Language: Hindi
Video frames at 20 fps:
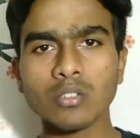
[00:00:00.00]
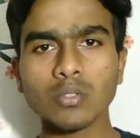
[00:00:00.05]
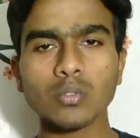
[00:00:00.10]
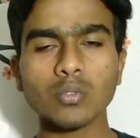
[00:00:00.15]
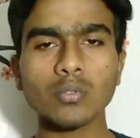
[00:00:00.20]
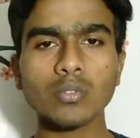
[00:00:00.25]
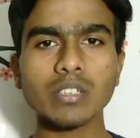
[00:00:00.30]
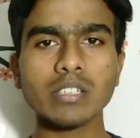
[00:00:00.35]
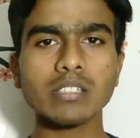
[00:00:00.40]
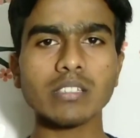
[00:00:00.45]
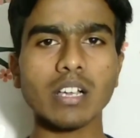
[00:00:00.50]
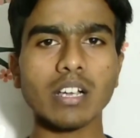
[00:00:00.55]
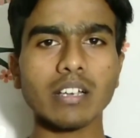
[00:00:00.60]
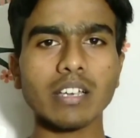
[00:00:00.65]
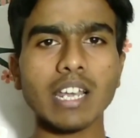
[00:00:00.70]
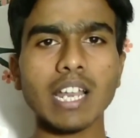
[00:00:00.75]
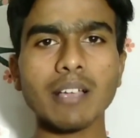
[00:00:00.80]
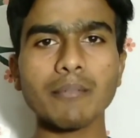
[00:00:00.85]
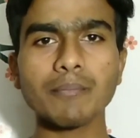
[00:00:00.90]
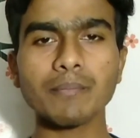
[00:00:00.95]
तो इस
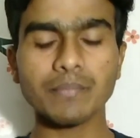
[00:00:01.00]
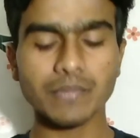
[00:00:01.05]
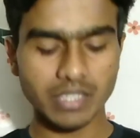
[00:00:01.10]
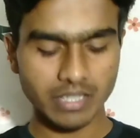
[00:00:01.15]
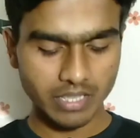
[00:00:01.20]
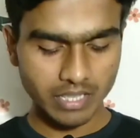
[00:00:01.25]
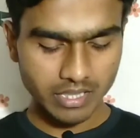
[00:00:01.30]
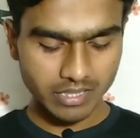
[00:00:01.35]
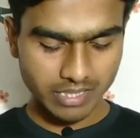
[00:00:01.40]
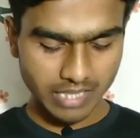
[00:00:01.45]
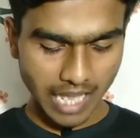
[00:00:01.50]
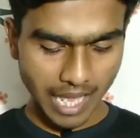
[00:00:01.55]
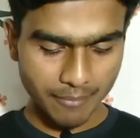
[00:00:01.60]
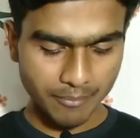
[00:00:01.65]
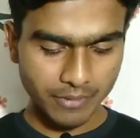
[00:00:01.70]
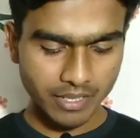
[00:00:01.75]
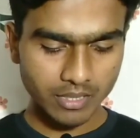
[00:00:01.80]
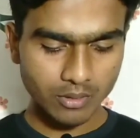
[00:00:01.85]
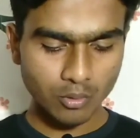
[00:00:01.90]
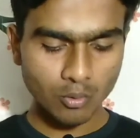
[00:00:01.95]
अगर आप इस
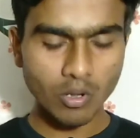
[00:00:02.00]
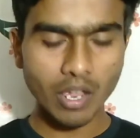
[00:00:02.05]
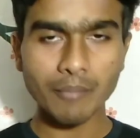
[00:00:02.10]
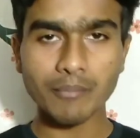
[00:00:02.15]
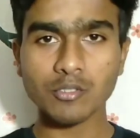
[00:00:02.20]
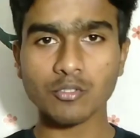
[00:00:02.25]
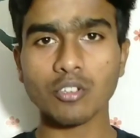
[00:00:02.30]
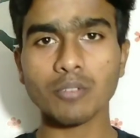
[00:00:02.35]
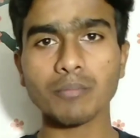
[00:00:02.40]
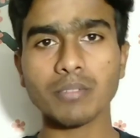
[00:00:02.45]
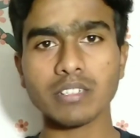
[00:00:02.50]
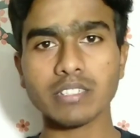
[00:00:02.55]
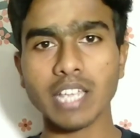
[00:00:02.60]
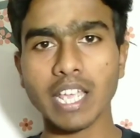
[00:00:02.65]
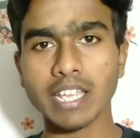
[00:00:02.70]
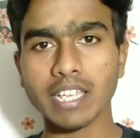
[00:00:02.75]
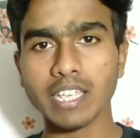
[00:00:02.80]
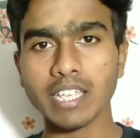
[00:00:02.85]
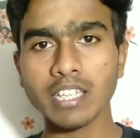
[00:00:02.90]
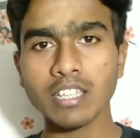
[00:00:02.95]
ऐप के थ्रू अमेज़ोन पर
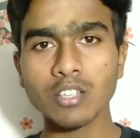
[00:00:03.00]
जाएंगे